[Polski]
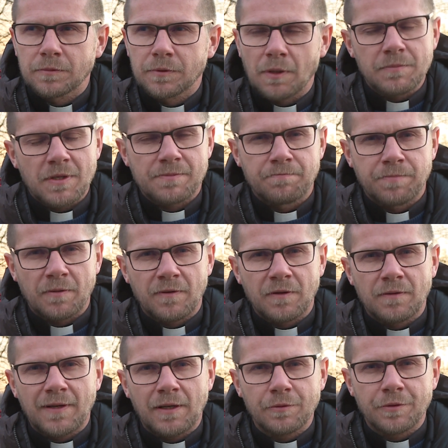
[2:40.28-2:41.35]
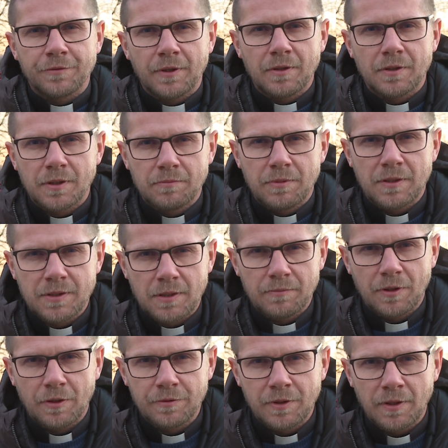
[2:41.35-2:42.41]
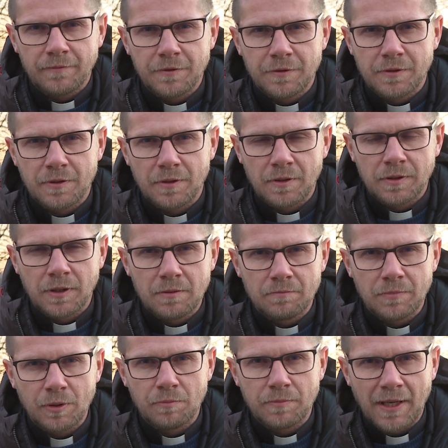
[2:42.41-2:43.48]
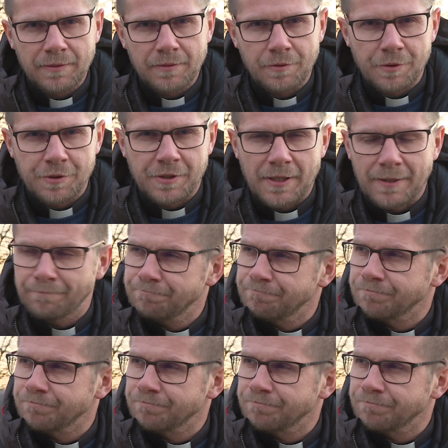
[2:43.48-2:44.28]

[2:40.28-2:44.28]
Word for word: To mnie sprowokowało do tego, żeby sobie odnowić, kim był brat Roże.